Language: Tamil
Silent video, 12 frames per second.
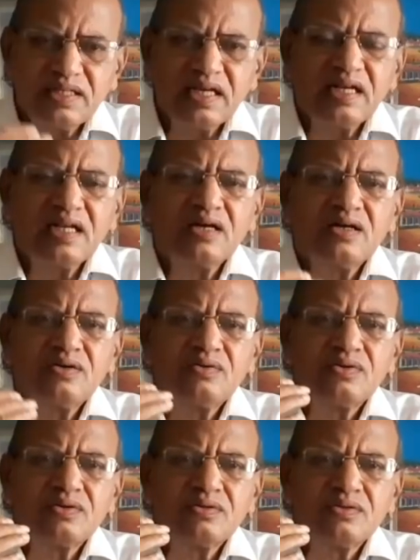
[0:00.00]
எண்ணம்
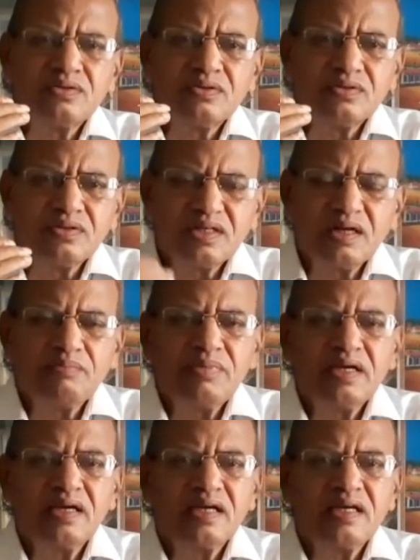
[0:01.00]
ஒரு
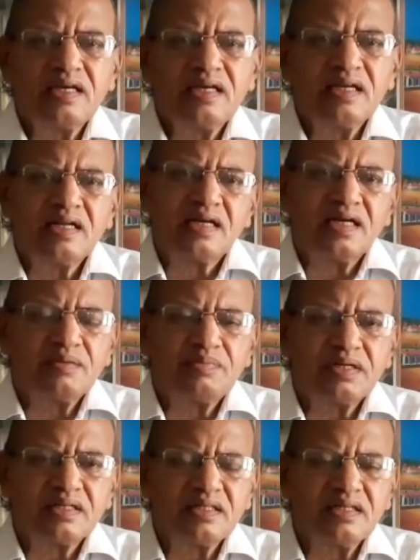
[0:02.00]
நம்பிக்கை எனக்கு
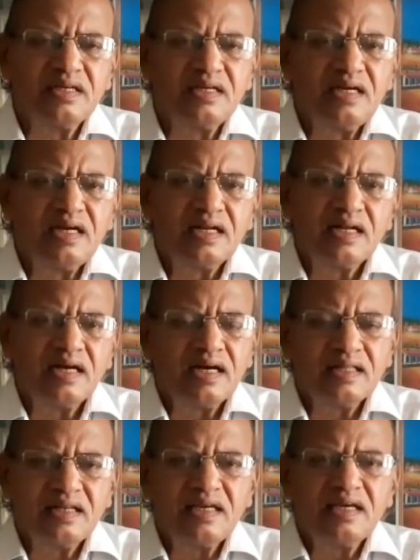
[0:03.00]
ஏற்பட்டது நான்
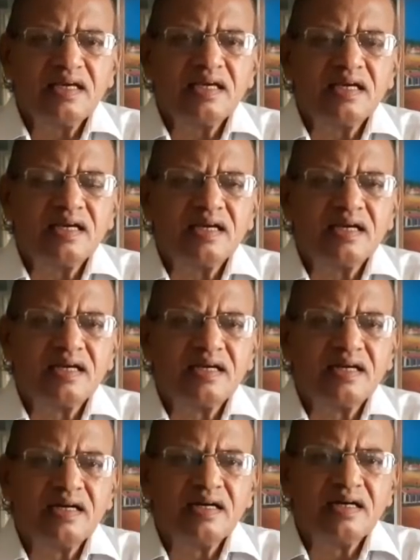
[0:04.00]
அதிலேயே
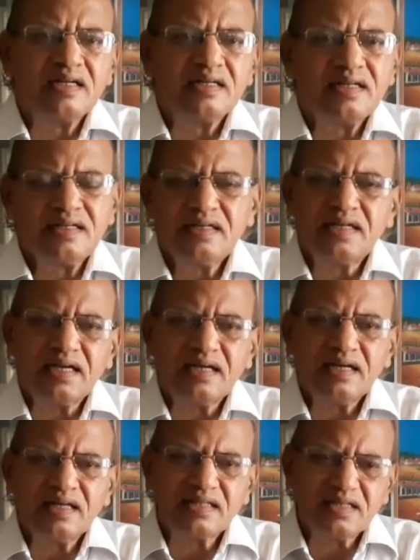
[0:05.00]
நின்றுட்டேன்
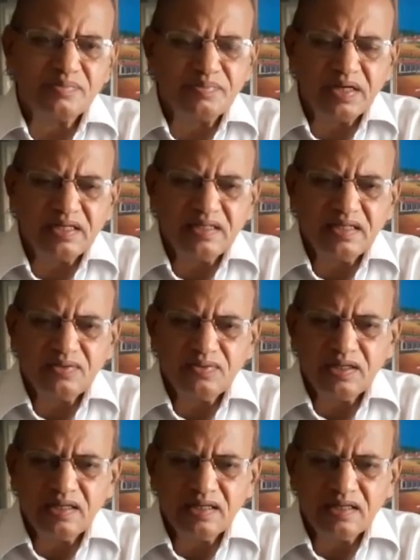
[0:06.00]
அதுக்கு பிறகு
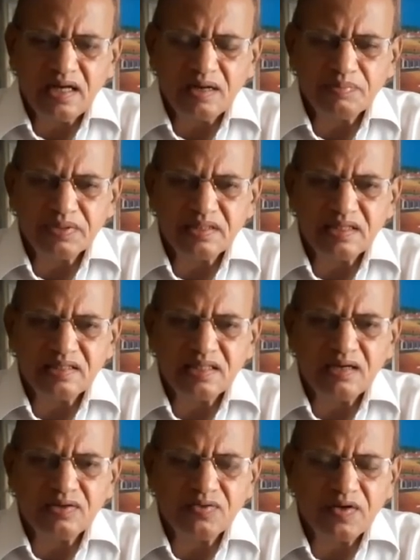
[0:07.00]
என்னுடைய
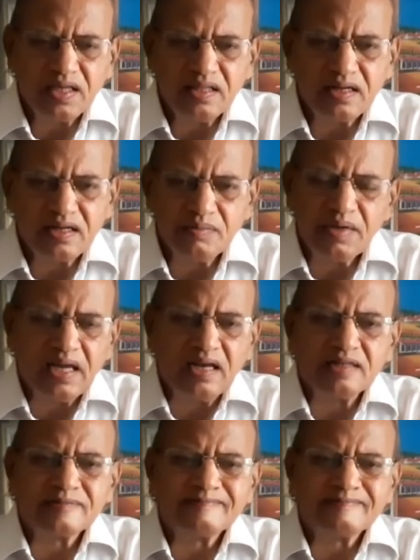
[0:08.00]
நாற்பத்தைந்தாவது வயதிற்கு மேல்